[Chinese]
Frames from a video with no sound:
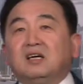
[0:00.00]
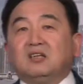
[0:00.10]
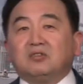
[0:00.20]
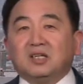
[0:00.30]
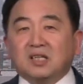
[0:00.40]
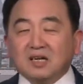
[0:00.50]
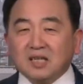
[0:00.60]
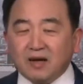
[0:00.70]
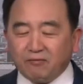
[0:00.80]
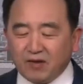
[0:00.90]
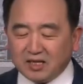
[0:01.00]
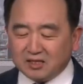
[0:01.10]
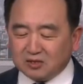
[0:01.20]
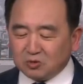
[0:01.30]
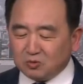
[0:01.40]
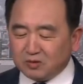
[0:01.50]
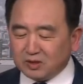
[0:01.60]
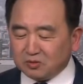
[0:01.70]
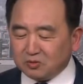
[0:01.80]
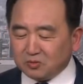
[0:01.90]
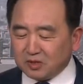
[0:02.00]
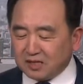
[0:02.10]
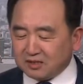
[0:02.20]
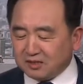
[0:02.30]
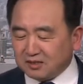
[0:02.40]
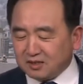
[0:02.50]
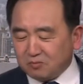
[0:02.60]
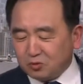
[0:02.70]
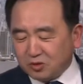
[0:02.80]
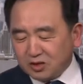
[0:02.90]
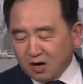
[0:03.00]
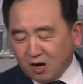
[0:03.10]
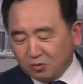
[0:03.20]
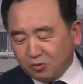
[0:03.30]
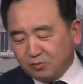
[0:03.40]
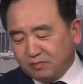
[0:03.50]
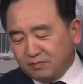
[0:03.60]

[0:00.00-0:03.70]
所以，当它翻译成中文的时候，它只能这么说，叫好运。